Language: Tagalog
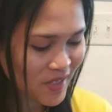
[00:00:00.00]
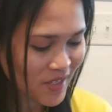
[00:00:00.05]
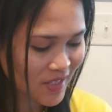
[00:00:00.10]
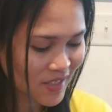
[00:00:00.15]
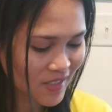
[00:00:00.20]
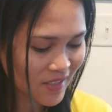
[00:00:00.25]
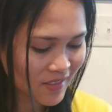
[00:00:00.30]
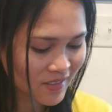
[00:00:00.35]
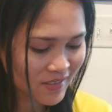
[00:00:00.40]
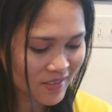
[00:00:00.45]

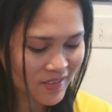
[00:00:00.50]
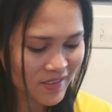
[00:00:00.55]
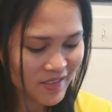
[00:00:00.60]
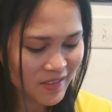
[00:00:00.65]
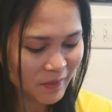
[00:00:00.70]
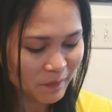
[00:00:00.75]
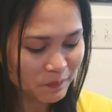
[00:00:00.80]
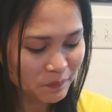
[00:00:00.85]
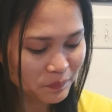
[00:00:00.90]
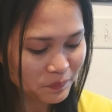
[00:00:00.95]
is
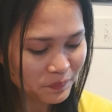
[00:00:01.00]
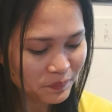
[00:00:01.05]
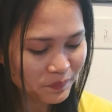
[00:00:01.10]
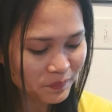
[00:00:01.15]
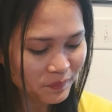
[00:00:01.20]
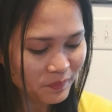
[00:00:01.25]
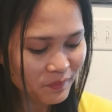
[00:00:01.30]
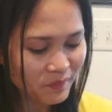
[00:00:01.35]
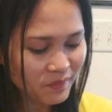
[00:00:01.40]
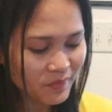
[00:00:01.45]

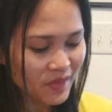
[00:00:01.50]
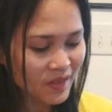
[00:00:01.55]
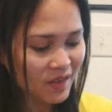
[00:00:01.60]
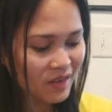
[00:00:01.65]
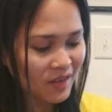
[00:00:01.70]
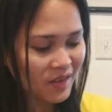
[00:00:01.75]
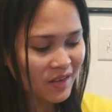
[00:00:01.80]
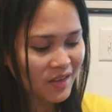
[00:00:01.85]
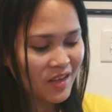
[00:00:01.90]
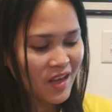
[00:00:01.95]

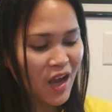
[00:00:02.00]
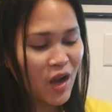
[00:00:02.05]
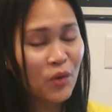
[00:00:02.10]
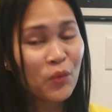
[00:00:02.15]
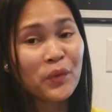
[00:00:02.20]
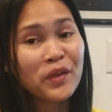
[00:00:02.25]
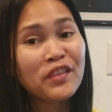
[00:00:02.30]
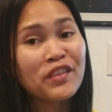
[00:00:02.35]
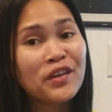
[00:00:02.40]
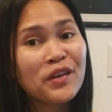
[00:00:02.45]
a
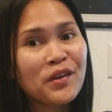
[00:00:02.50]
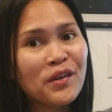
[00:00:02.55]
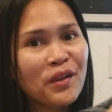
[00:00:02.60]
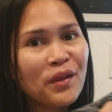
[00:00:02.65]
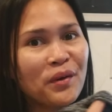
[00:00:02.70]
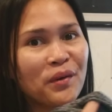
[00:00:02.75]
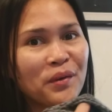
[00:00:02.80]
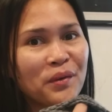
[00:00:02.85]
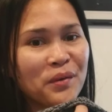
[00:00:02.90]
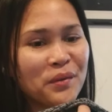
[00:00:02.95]
winter
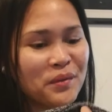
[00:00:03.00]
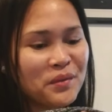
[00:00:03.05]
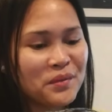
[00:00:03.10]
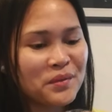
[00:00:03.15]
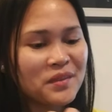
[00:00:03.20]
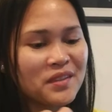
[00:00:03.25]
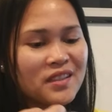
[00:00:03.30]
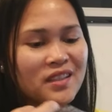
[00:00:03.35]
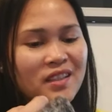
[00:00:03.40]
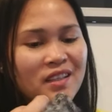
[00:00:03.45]

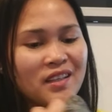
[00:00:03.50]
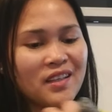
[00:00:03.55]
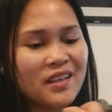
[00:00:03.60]
clothes.